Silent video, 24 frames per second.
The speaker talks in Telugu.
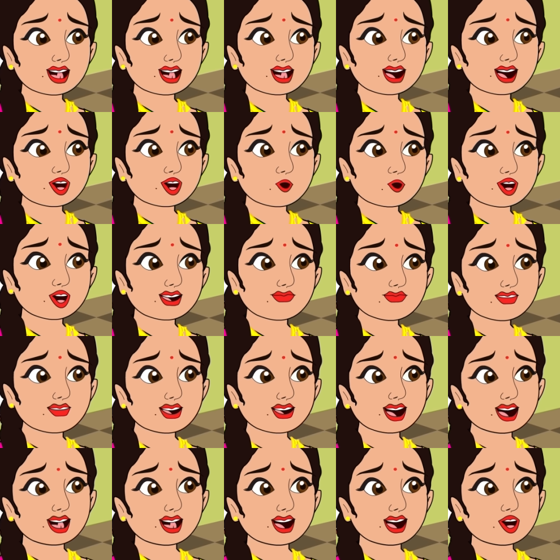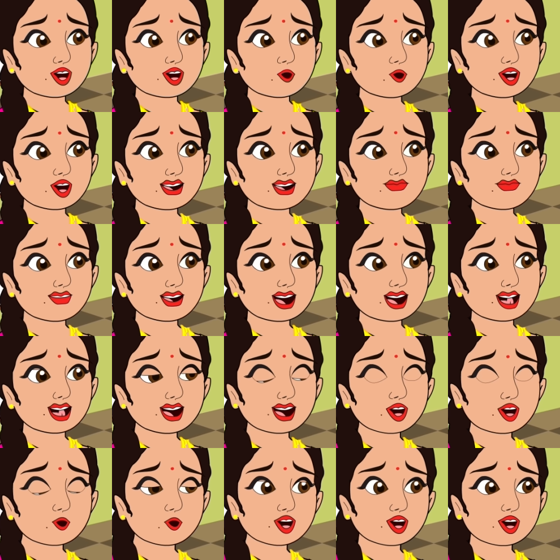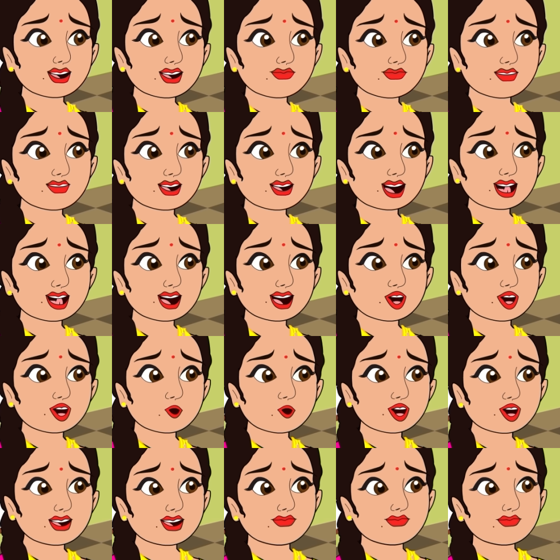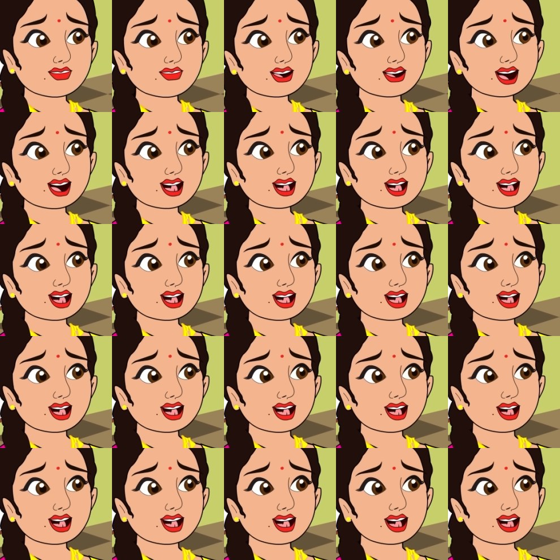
కాలక్షేపం చేయాలని మా ఆశ నీకు త్వరగా